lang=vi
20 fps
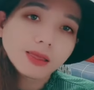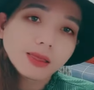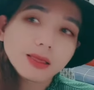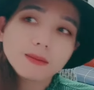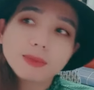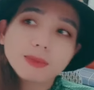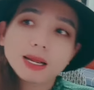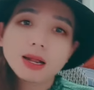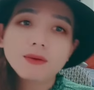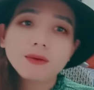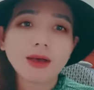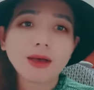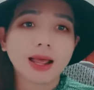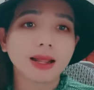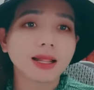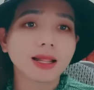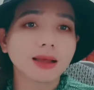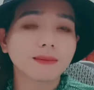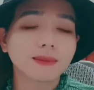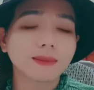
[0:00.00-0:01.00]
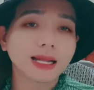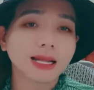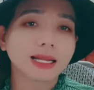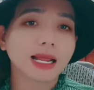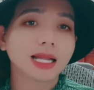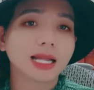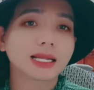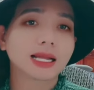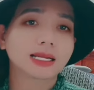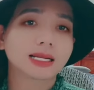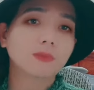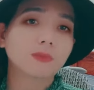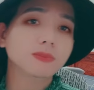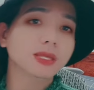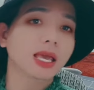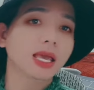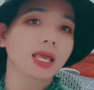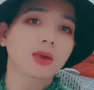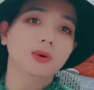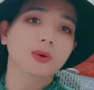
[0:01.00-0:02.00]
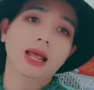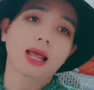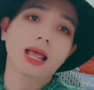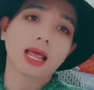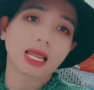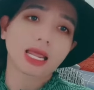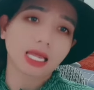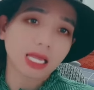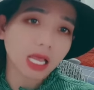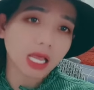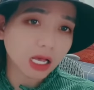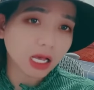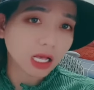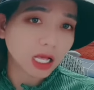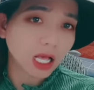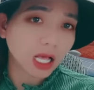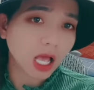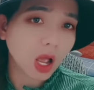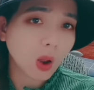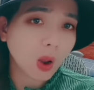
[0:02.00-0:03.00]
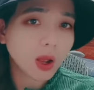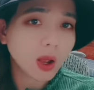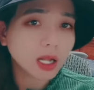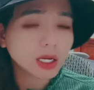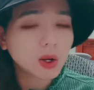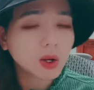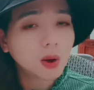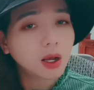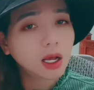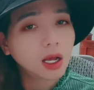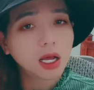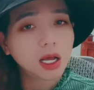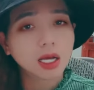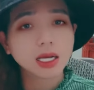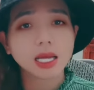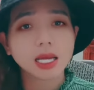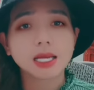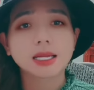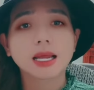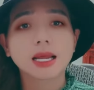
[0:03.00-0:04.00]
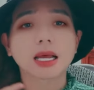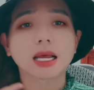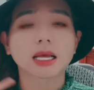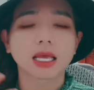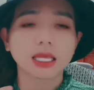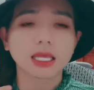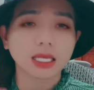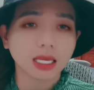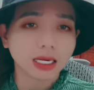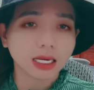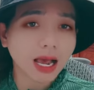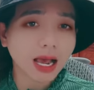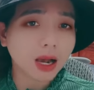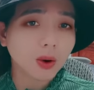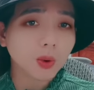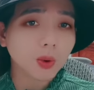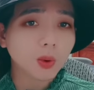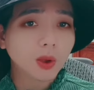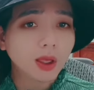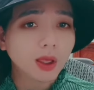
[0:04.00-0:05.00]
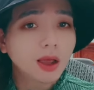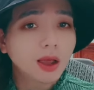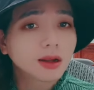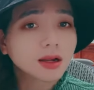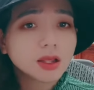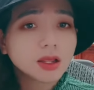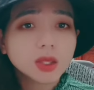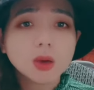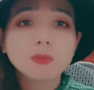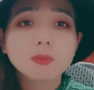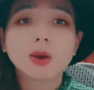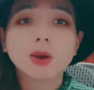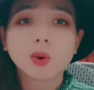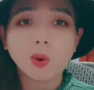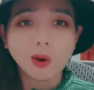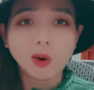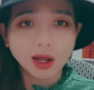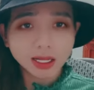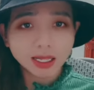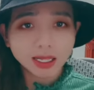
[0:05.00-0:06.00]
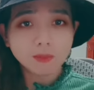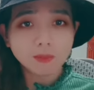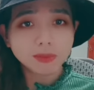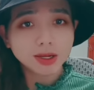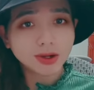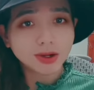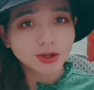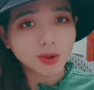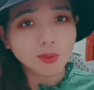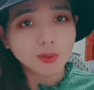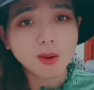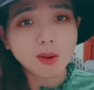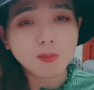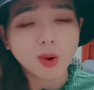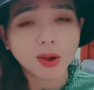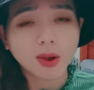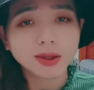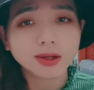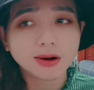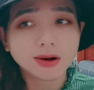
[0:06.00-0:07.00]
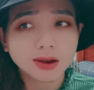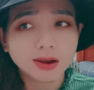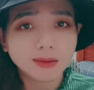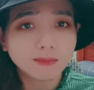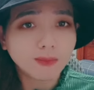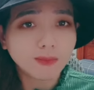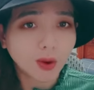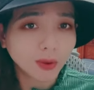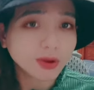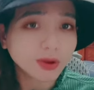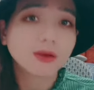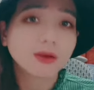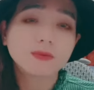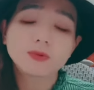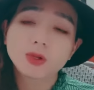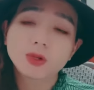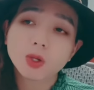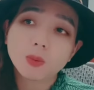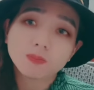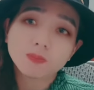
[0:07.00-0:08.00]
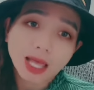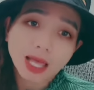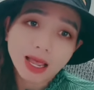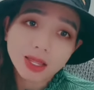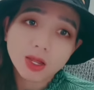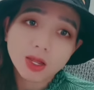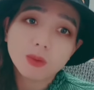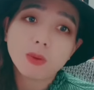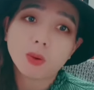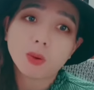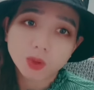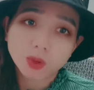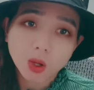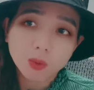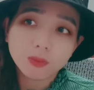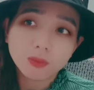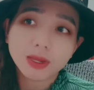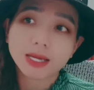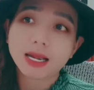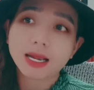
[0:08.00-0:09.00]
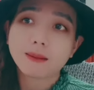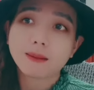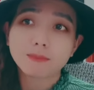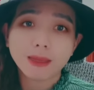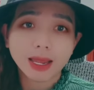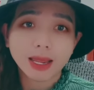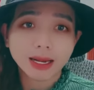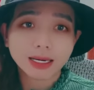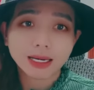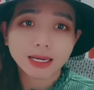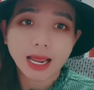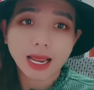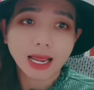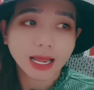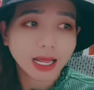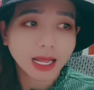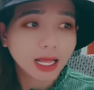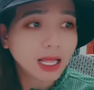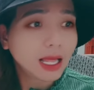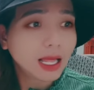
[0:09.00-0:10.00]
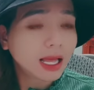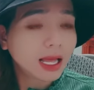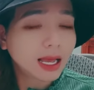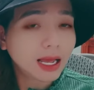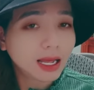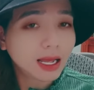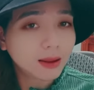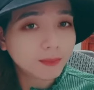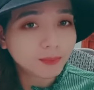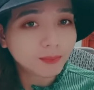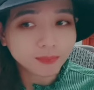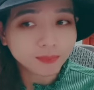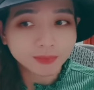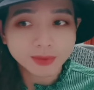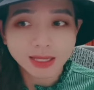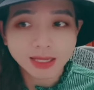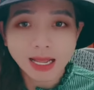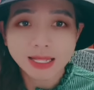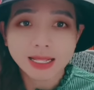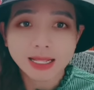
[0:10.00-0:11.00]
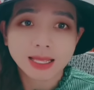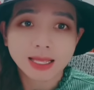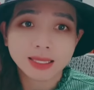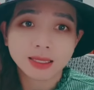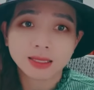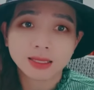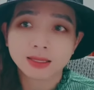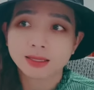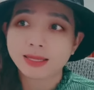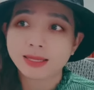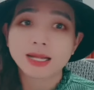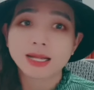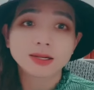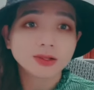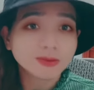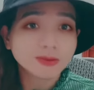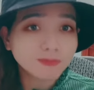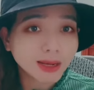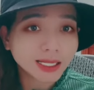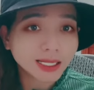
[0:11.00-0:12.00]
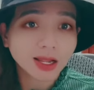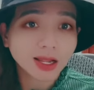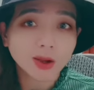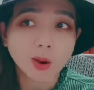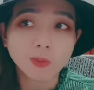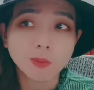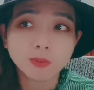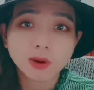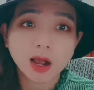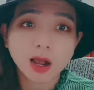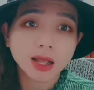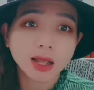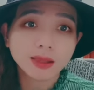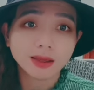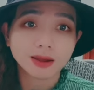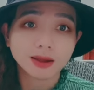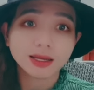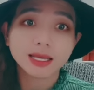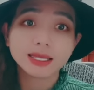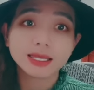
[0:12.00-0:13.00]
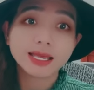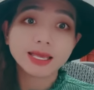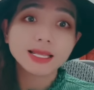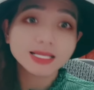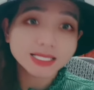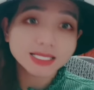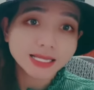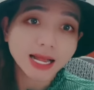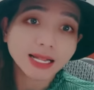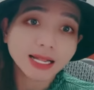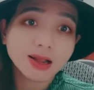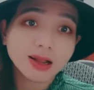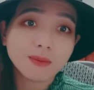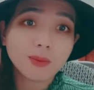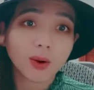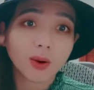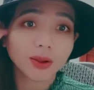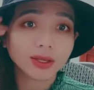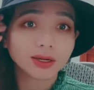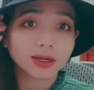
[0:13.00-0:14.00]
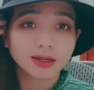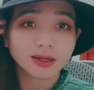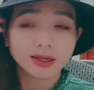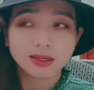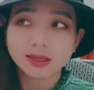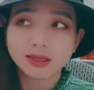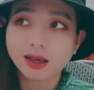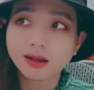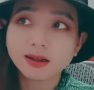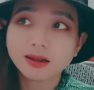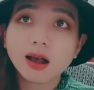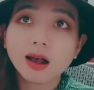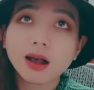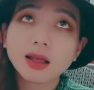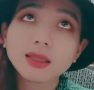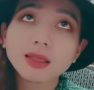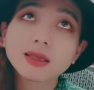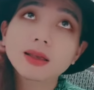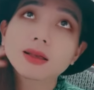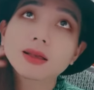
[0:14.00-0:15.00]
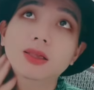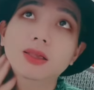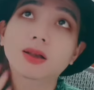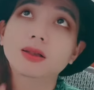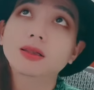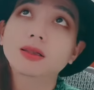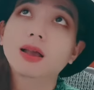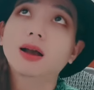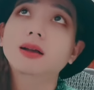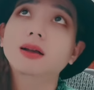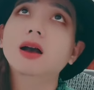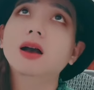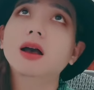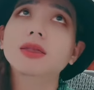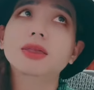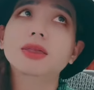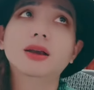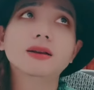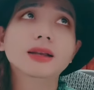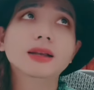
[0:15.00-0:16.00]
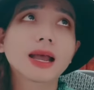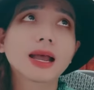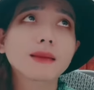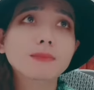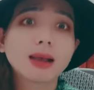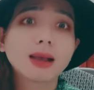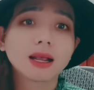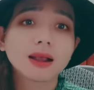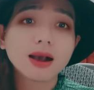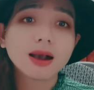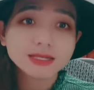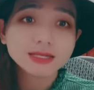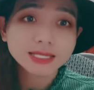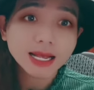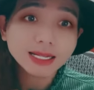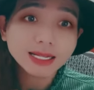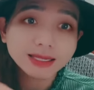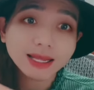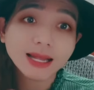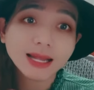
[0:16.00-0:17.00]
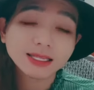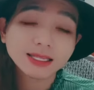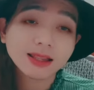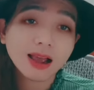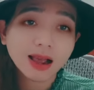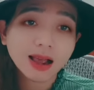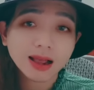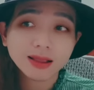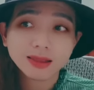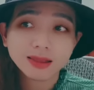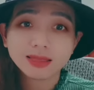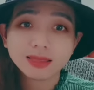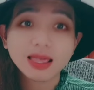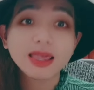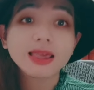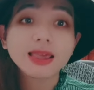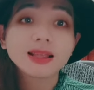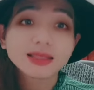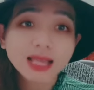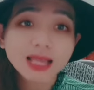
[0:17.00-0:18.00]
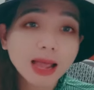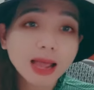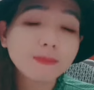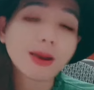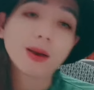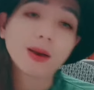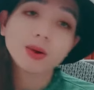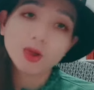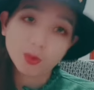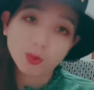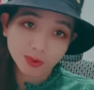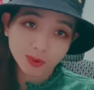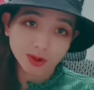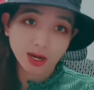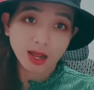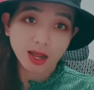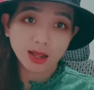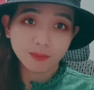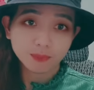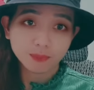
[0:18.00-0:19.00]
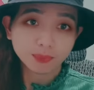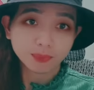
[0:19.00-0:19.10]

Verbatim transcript: nhưng mà đâu phải là là là, là đóng nhiều là hay ho ho đồ hơn hay là cái gì đâu nói chung là của ít lòng người đúng không mọi người mỗi người chung tay vô một chút và đặc biệt là um, là là nhà nước mình thì cũng có những cái chính sách đó mọi người những có ờ, dựng dẫn có những cái mà ngân sách dành cho thiên tai bão lụt rồi đó